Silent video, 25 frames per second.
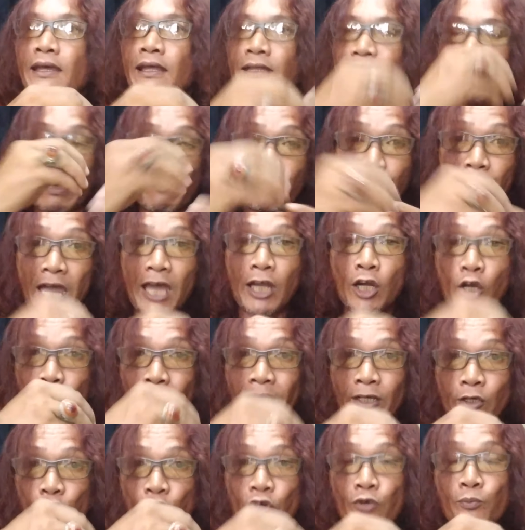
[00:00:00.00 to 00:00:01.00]
tambah lo
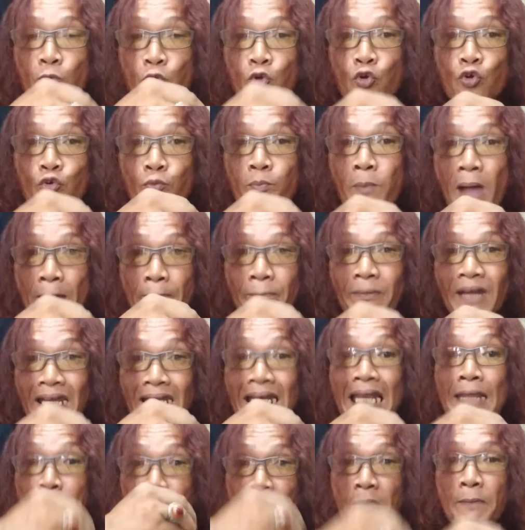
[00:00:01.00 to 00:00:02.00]
beko buku bam
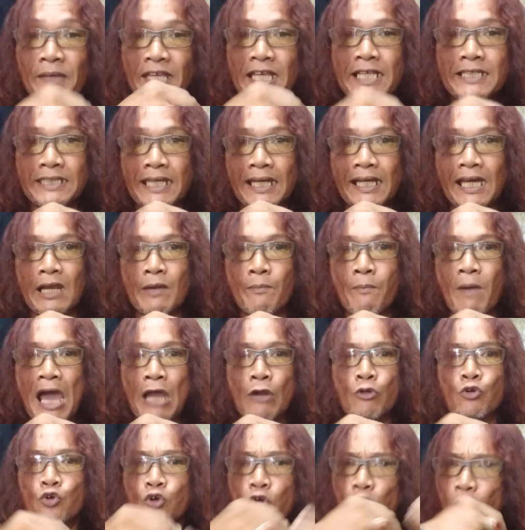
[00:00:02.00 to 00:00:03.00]
nan lebih menyelesaikan
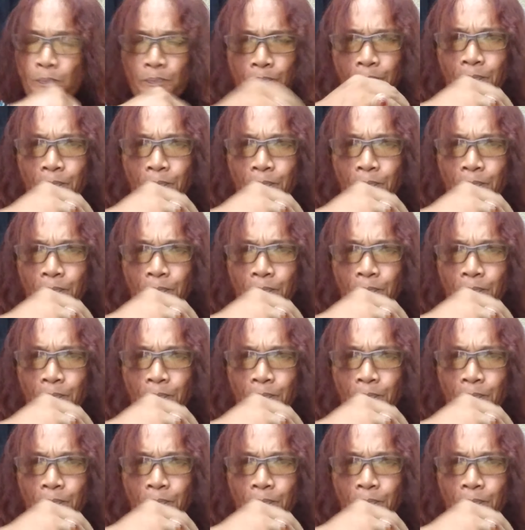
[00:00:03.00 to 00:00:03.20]
baru ko